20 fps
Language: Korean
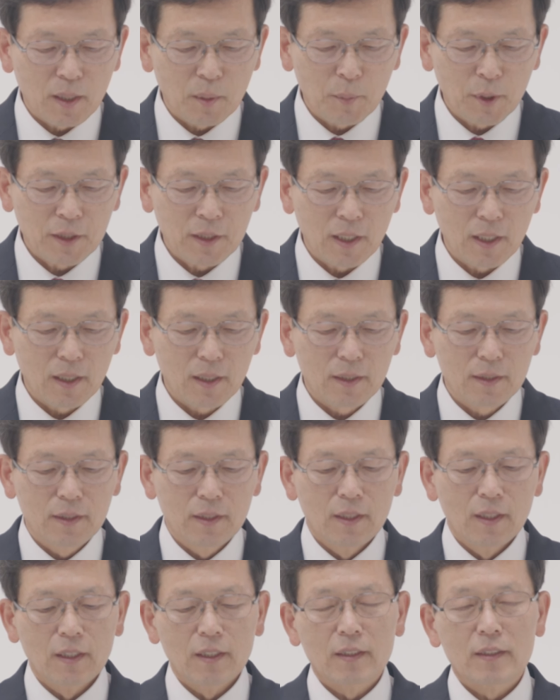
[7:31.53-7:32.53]
때마다
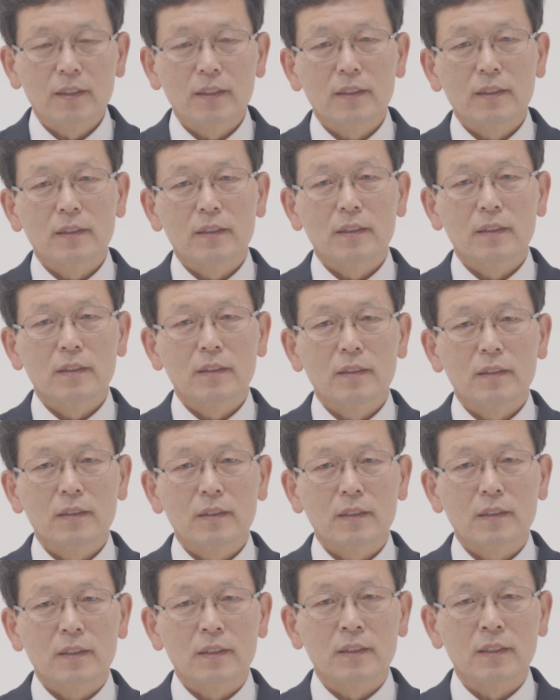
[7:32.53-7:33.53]

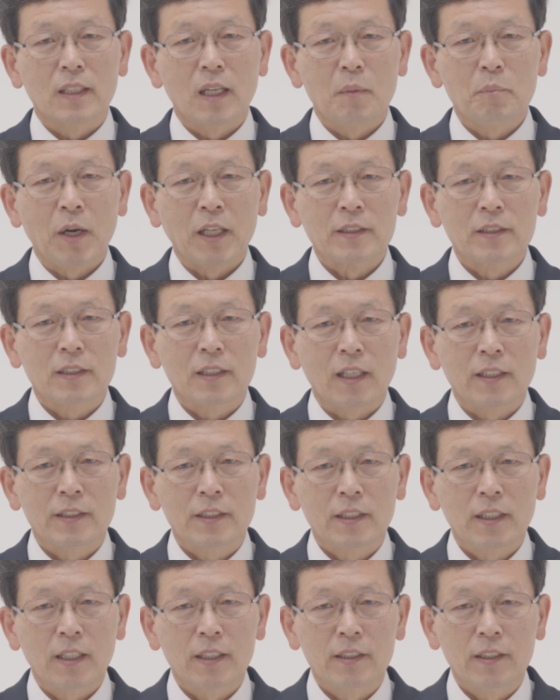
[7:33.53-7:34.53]
그가 받을
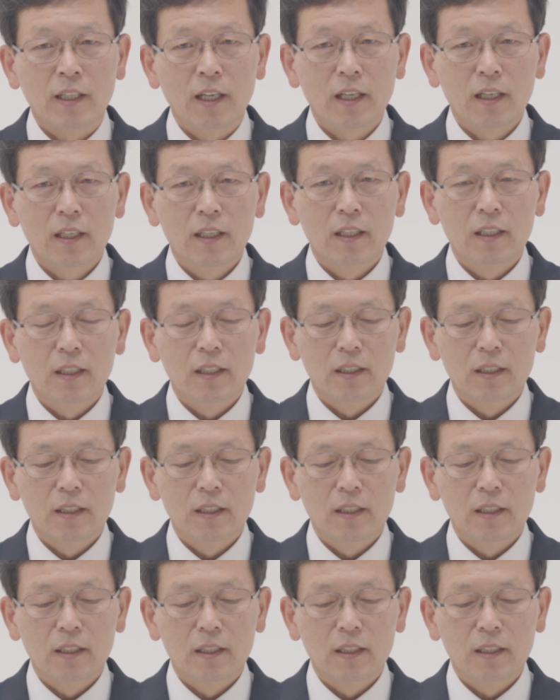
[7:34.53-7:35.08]
가치가 있나?